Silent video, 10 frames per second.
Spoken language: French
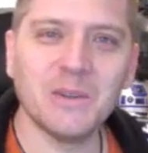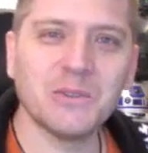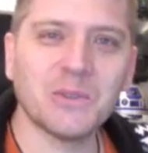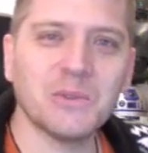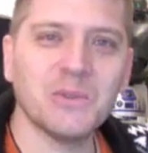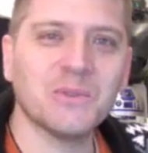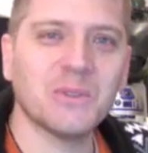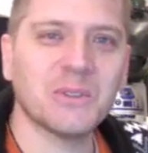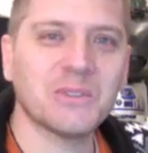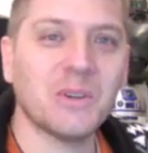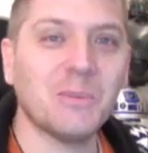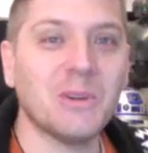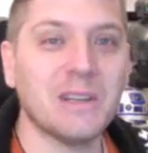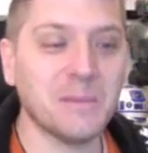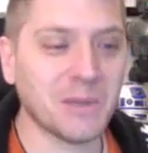Aujourd'hui on voit
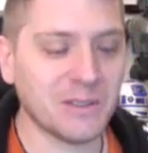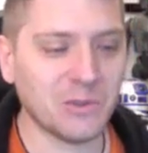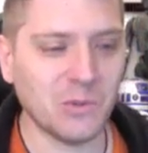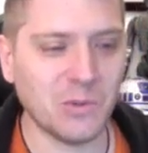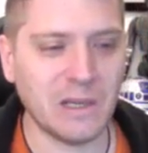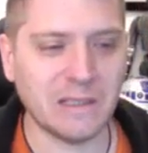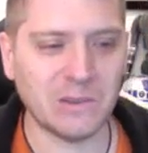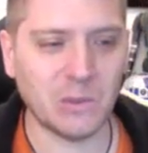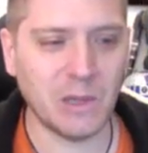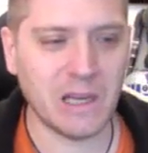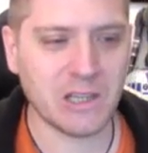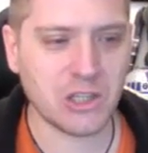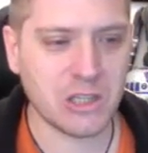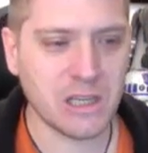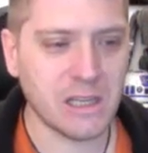ensemble l'impression, l'assemblage